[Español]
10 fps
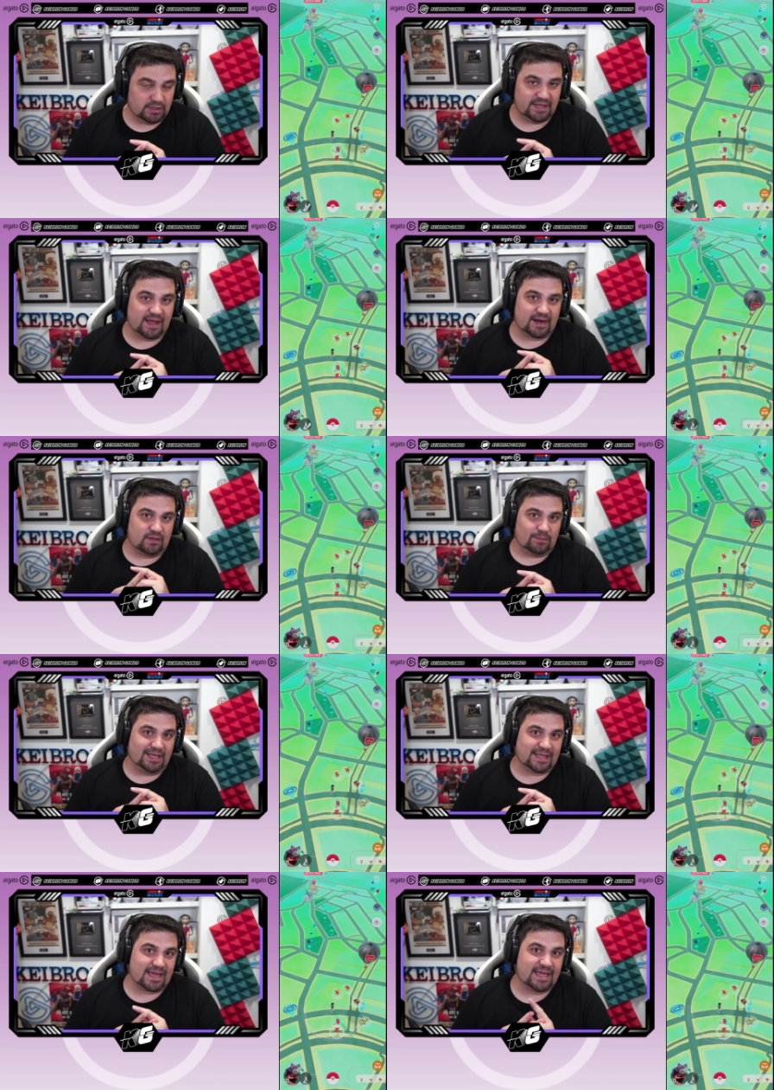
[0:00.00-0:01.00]
y darle doble
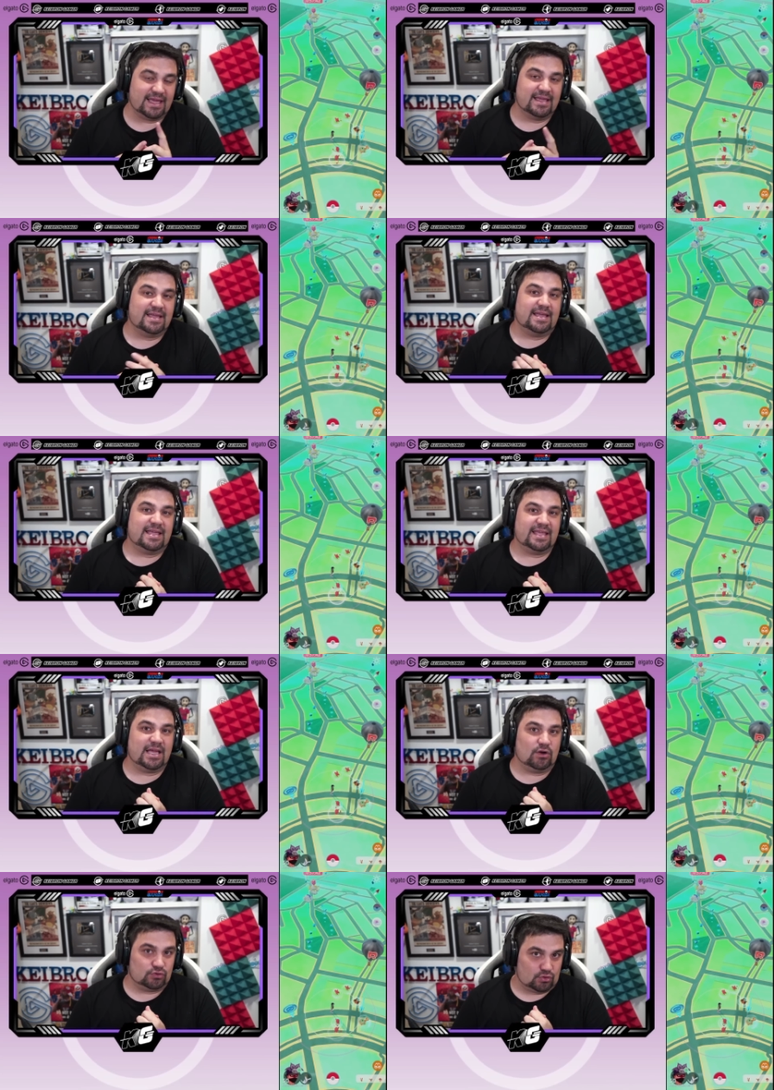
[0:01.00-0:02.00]
ataque y
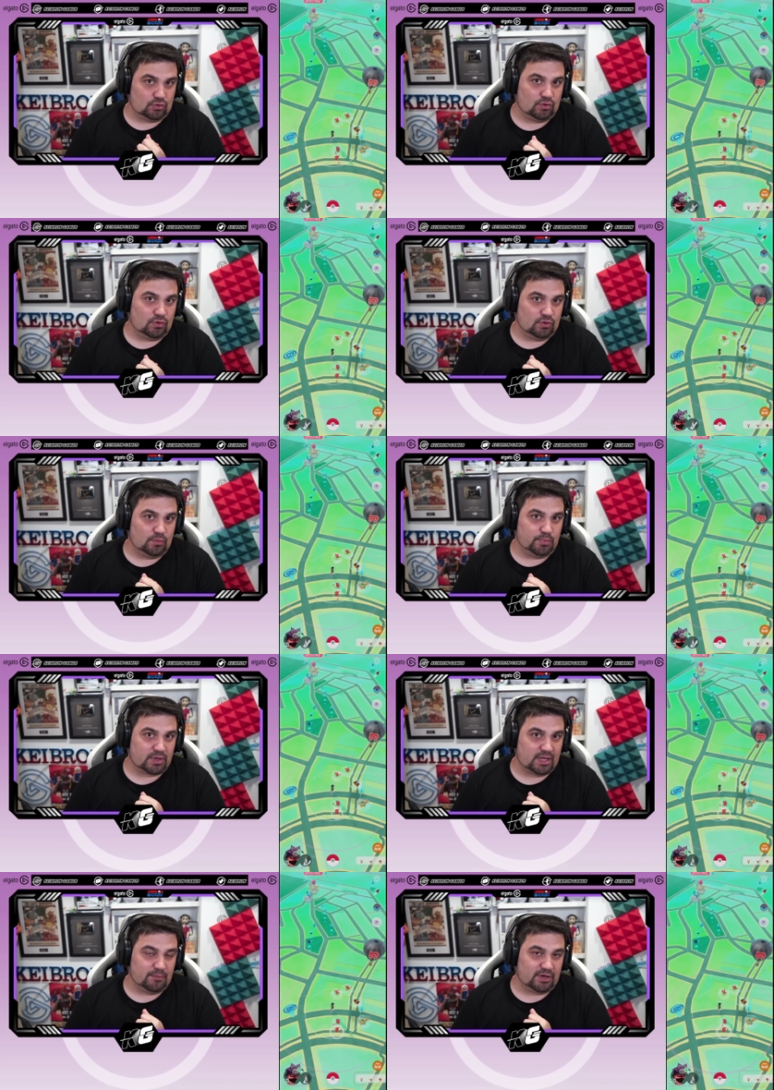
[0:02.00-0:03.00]
el otro
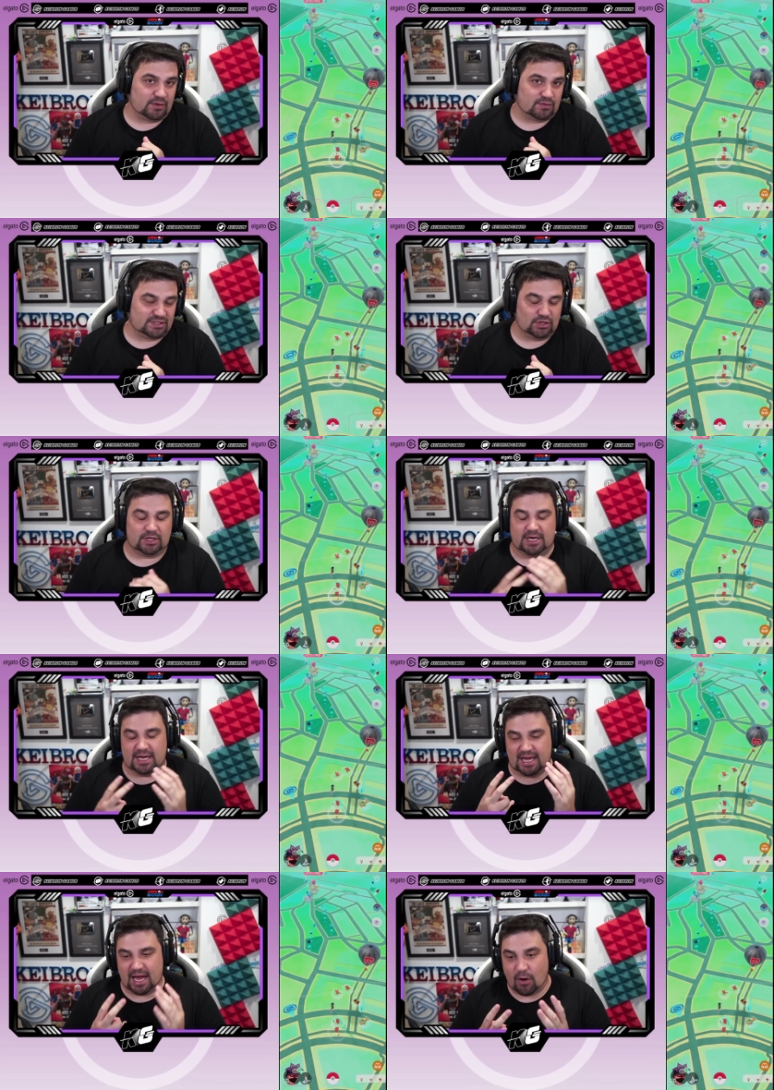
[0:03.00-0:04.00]
Pokémon en cuestión.
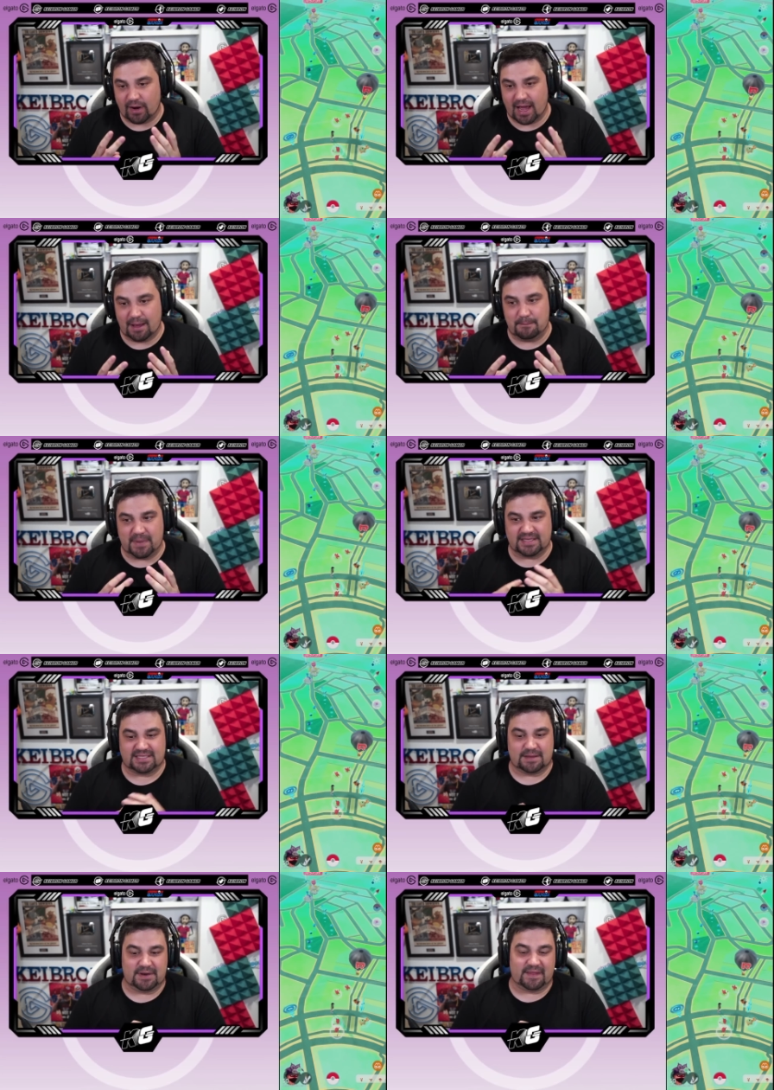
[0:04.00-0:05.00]
Ahora vais a
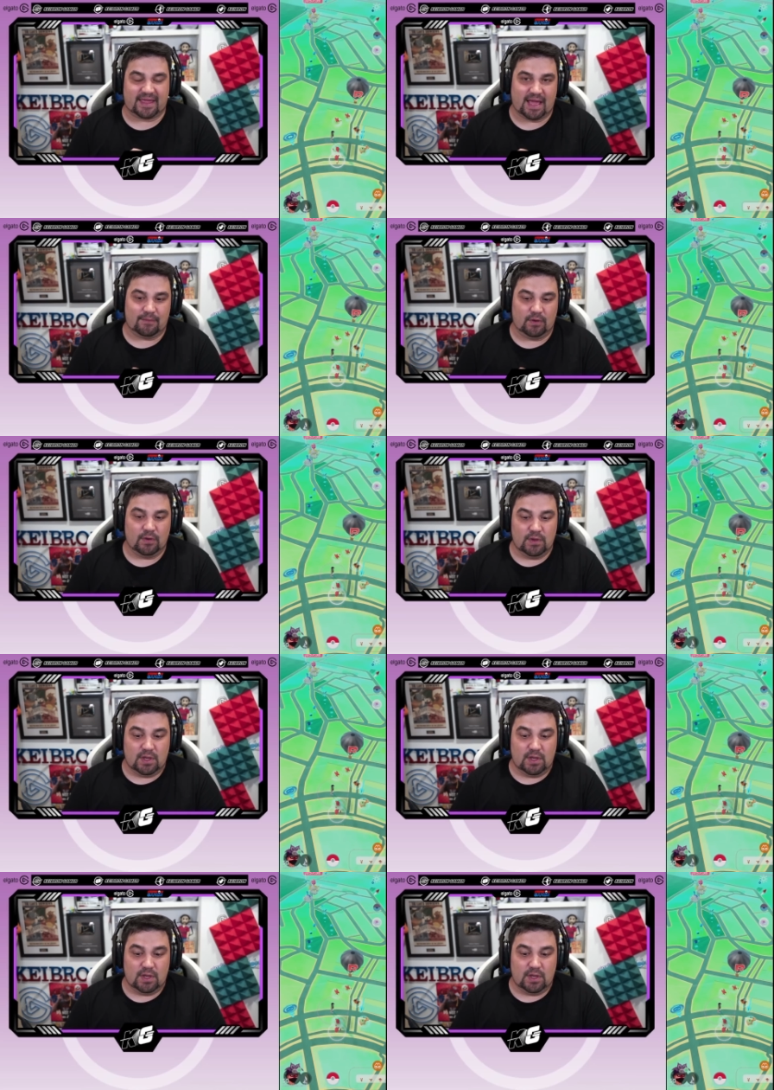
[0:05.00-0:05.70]
saber de qué hablo.